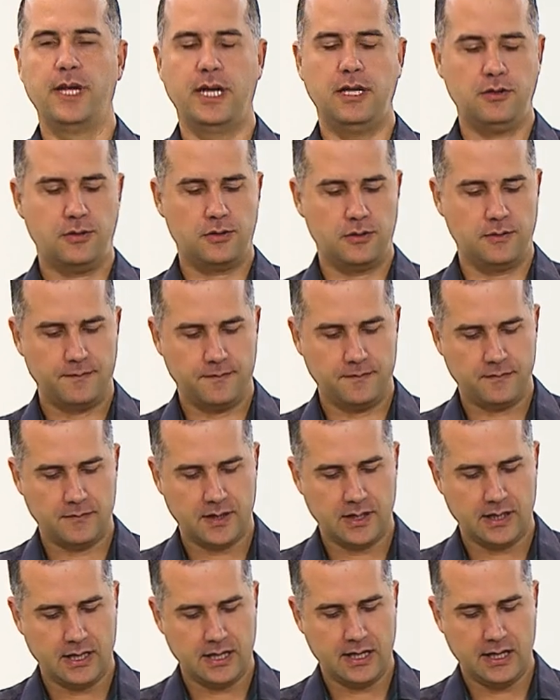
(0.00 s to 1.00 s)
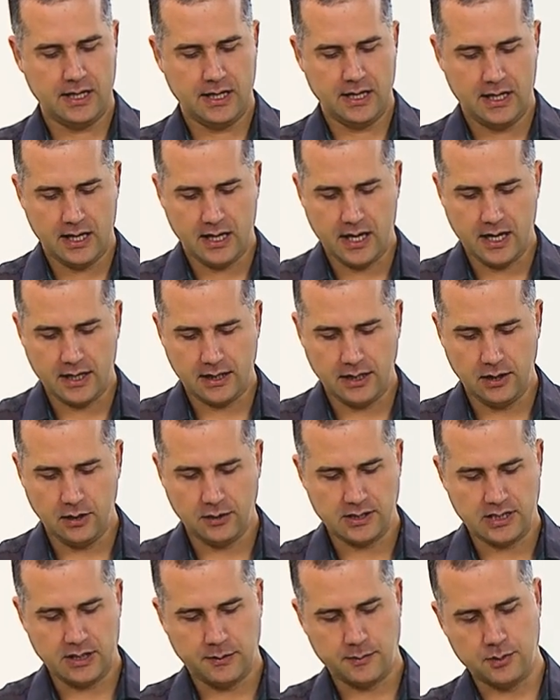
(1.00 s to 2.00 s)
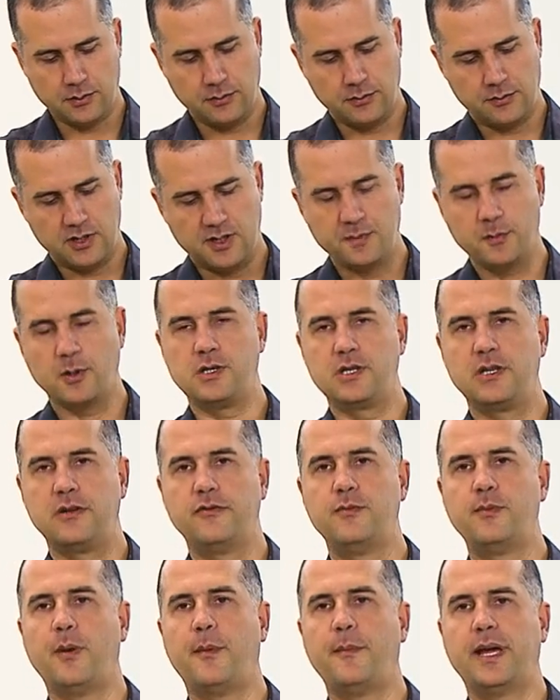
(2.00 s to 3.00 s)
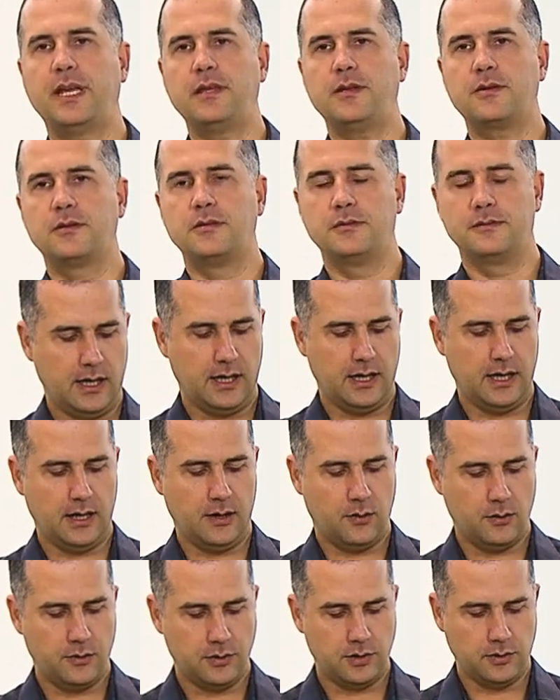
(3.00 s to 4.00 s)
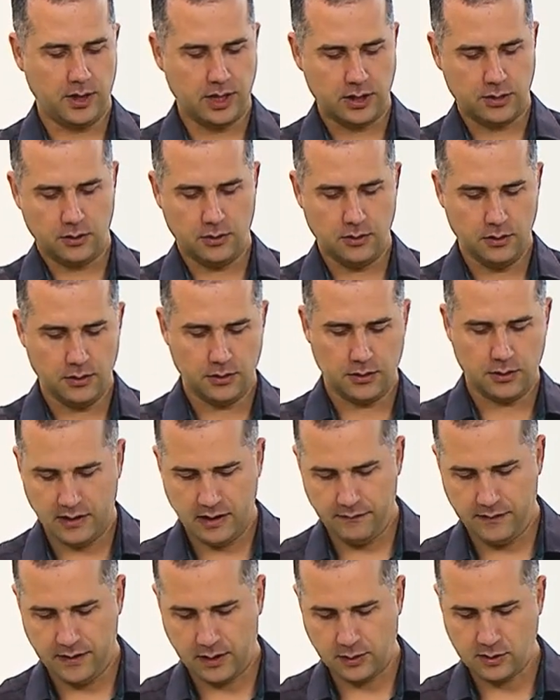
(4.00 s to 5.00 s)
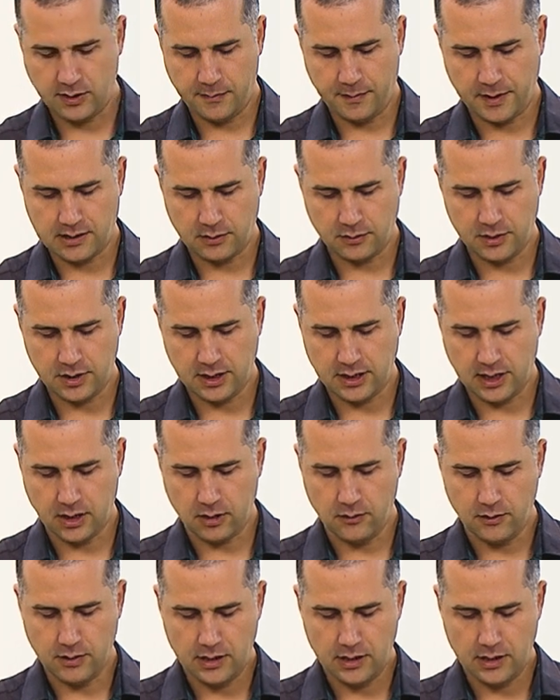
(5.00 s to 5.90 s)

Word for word: por dentro. Aqui nós temos um dispositivo biométrico, é, onde o eleitor verifica a sua impressão digital.